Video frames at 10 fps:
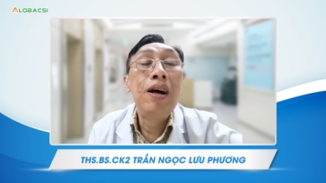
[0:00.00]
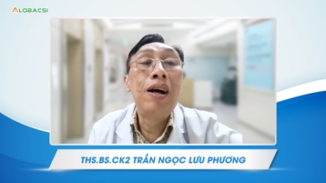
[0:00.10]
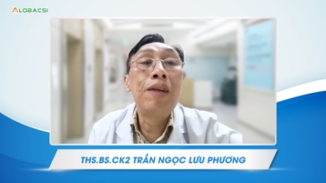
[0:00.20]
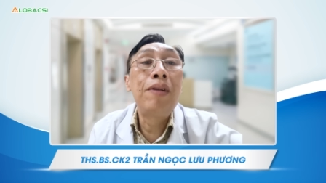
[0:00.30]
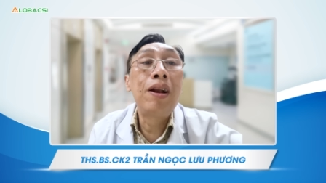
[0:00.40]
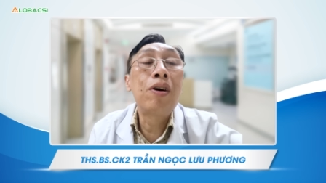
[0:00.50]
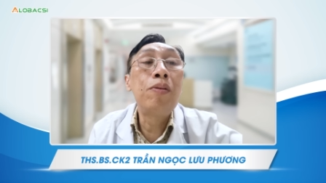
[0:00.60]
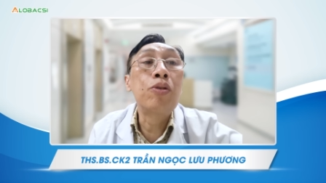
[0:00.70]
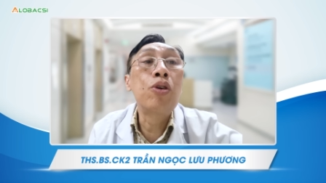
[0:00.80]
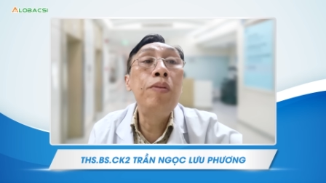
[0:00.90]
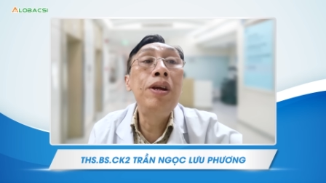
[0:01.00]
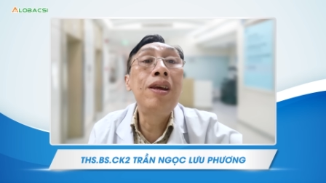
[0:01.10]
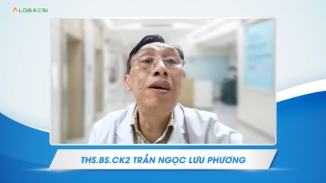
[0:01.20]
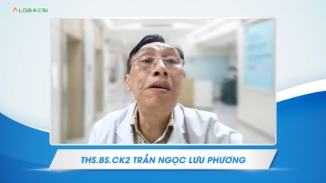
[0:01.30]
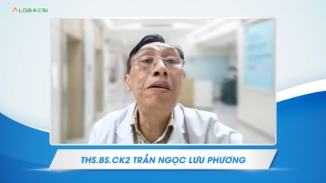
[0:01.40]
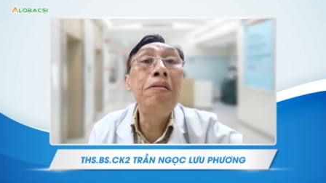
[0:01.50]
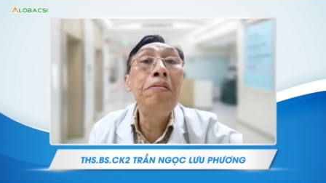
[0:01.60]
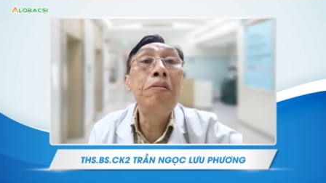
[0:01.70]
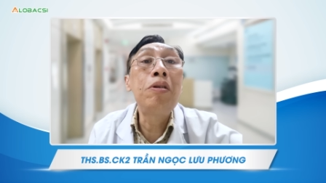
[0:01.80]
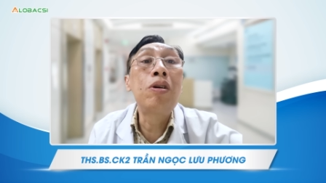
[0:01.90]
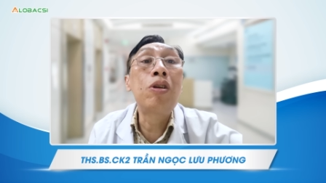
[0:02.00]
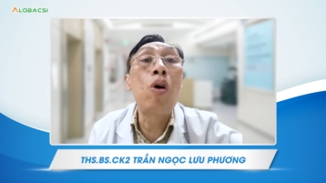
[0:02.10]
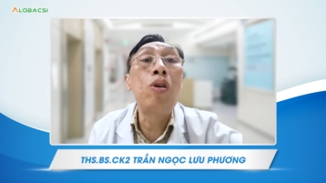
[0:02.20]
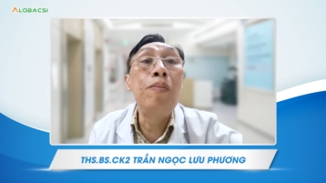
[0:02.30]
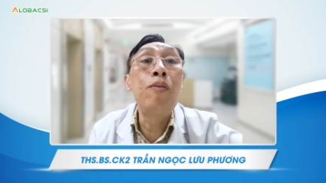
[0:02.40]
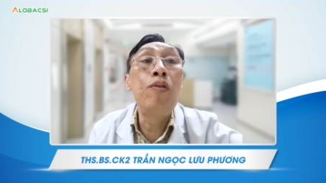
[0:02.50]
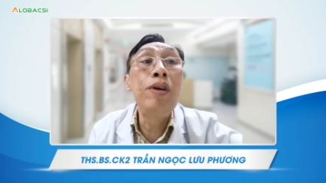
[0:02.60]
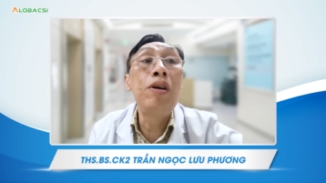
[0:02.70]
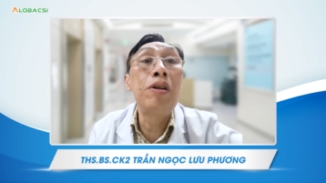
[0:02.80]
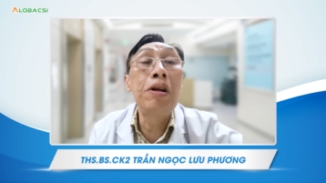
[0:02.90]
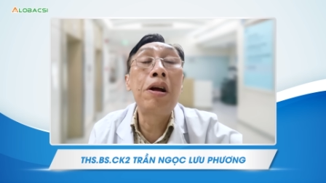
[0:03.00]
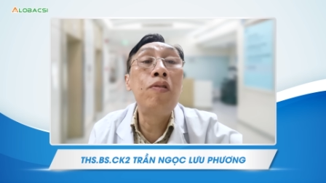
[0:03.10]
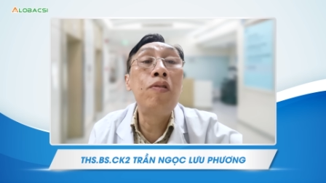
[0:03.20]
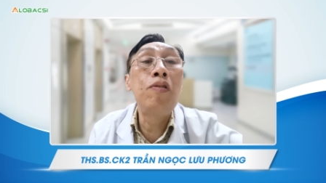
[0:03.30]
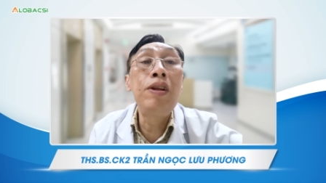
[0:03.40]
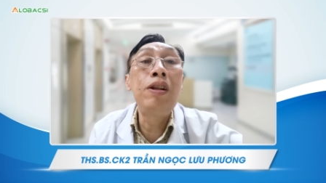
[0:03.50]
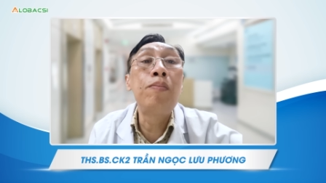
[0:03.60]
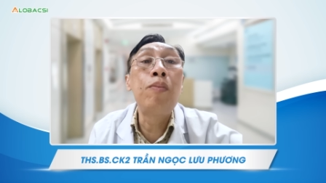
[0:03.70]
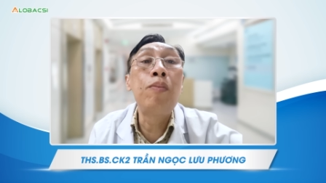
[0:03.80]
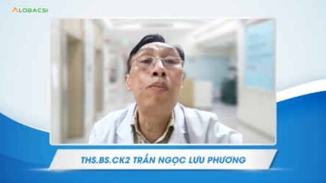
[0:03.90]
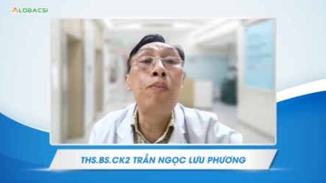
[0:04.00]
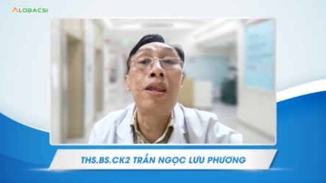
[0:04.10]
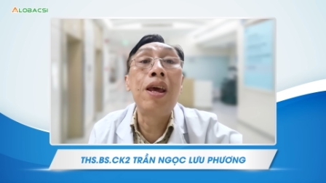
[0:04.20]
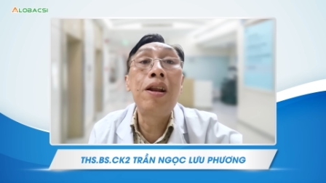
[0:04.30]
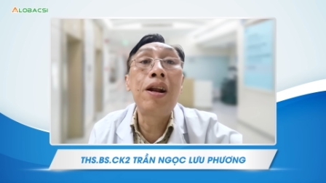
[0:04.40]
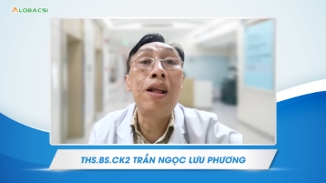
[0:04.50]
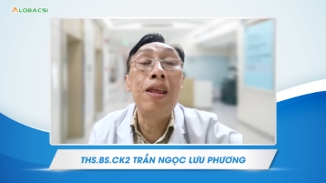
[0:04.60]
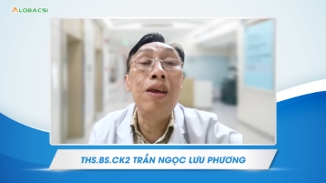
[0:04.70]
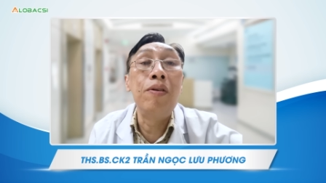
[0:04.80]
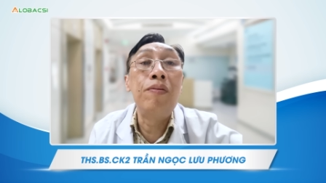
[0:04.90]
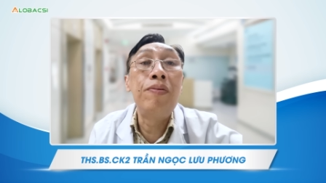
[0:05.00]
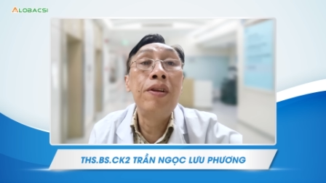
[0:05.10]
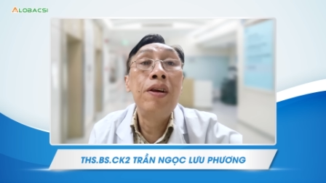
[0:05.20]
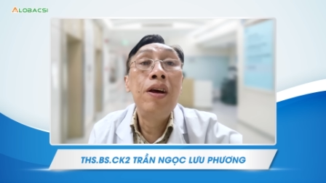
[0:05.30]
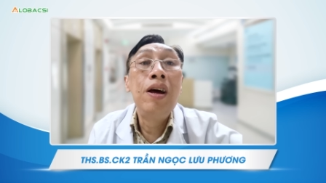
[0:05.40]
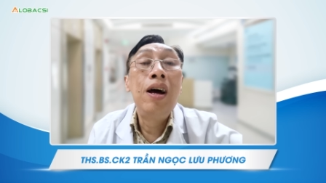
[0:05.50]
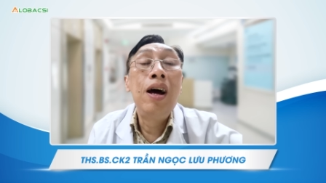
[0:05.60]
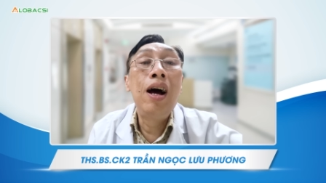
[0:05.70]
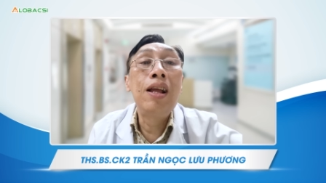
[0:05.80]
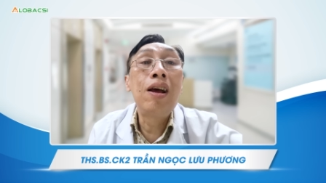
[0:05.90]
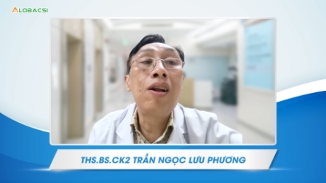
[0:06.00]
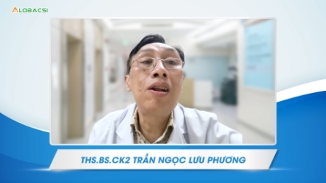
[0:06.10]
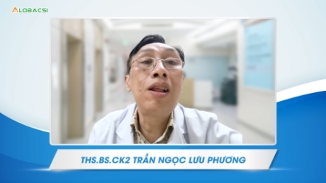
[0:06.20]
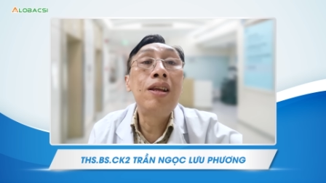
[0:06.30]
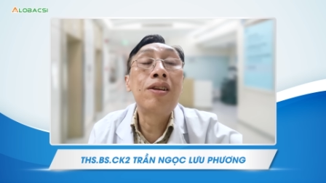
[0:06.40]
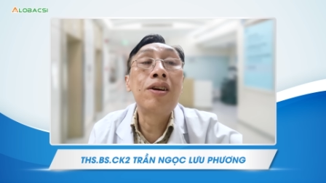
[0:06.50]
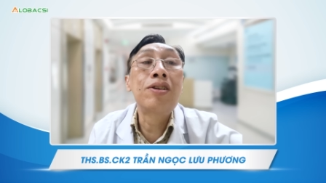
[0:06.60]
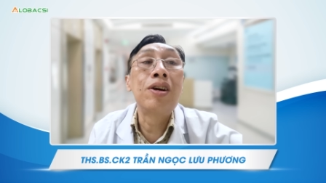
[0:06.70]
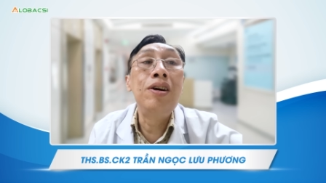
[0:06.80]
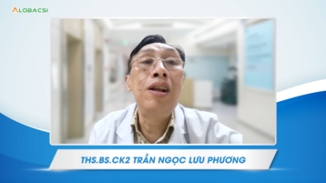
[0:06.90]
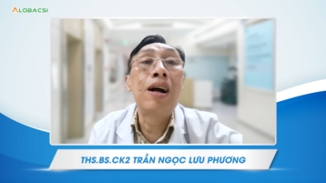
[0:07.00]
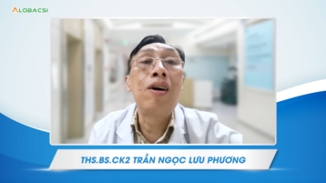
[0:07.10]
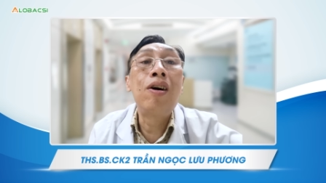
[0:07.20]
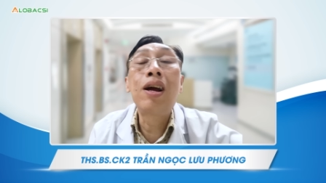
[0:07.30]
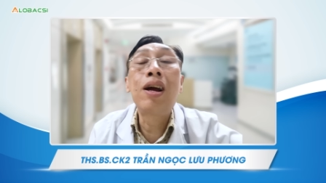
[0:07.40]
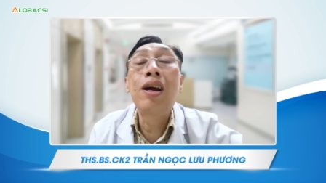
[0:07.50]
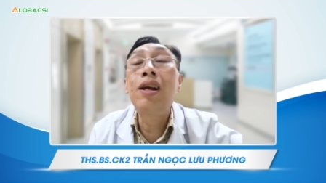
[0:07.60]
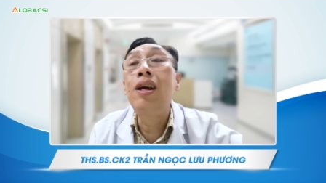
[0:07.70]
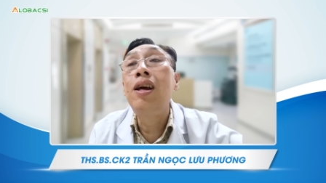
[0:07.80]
à, làm ra nó có một số biến chứng do nhiễm covid hồi đó covid bùng lên là chết rất là nhiều à, do đó thì thực sự là có cái